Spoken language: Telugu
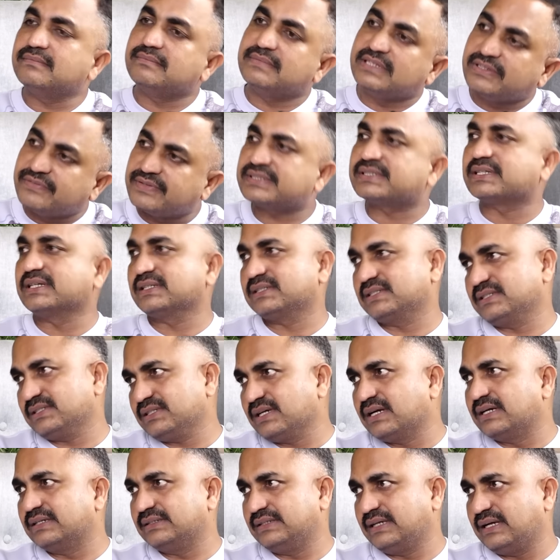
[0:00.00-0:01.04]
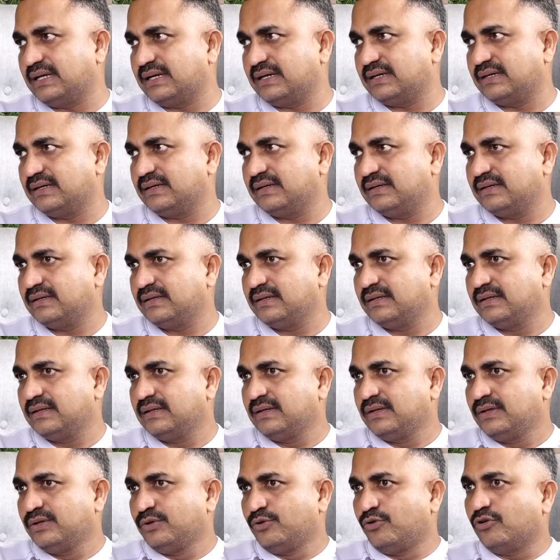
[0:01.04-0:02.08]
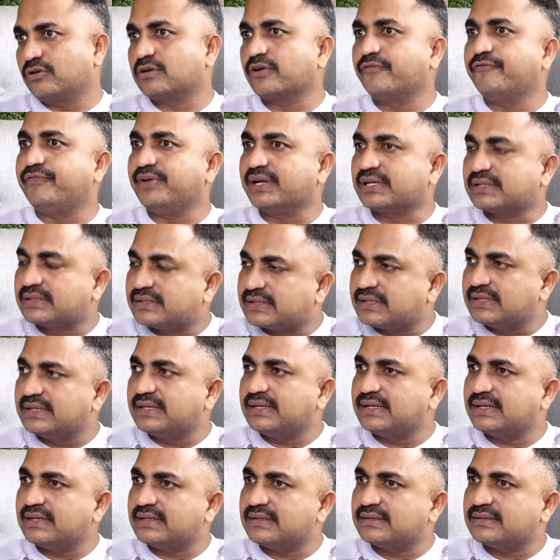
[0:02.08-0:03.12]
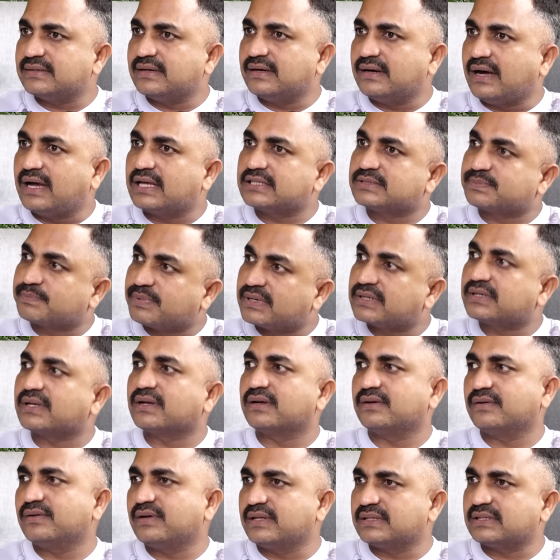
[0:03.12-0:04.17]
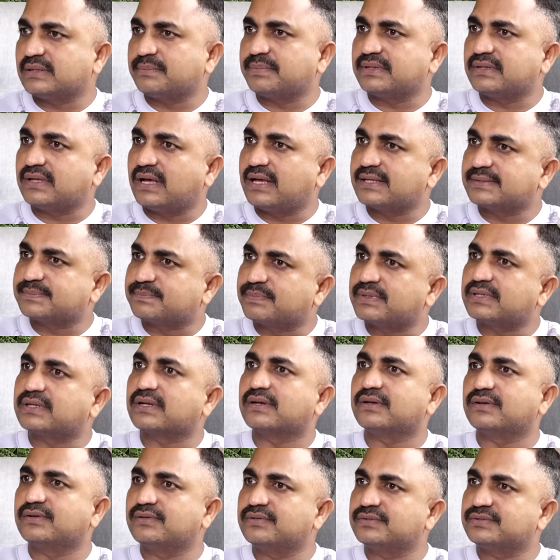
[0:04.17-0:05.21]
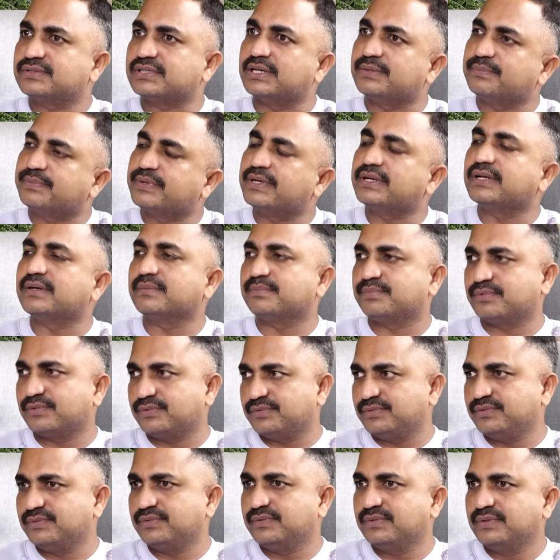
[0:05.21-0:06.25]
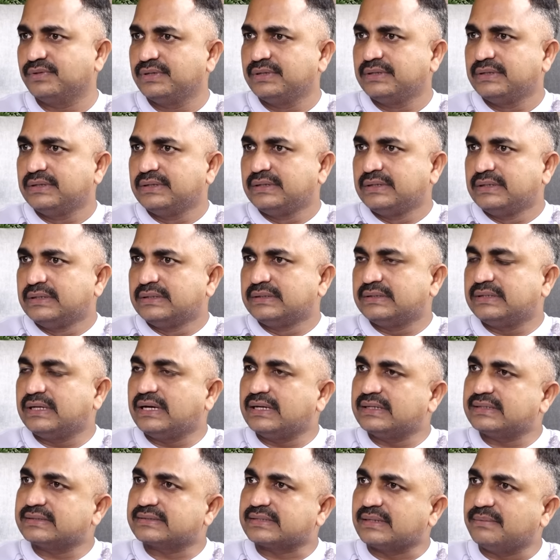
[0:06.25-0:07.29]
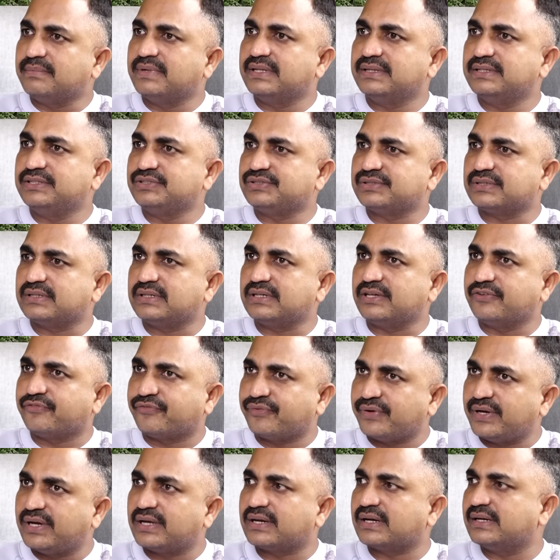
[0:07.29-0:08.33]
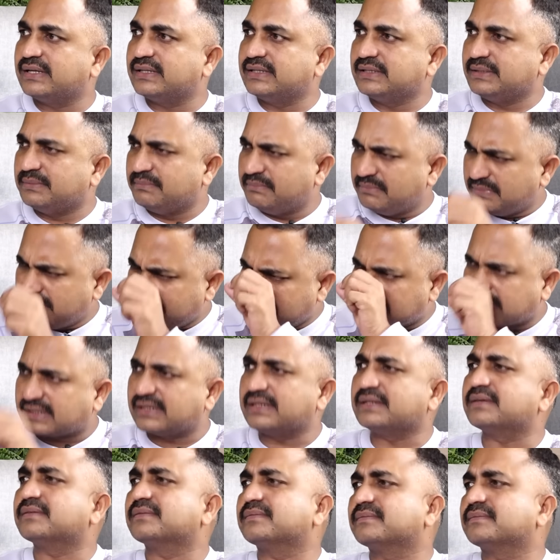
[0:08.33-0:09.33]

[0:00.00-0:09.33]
ఇన్వెస్టిగేషన్ స్టార్ట్ చేయాలి ఒక వ్యక్తి హాస్పిటల్లో అంత పెద్ద హాస్పిటల్లో చనిపోయినప్పుడు దానికి సంబంధించిన ఎఫ్ఐఆర్ అనేది ఇమీడియట్లీ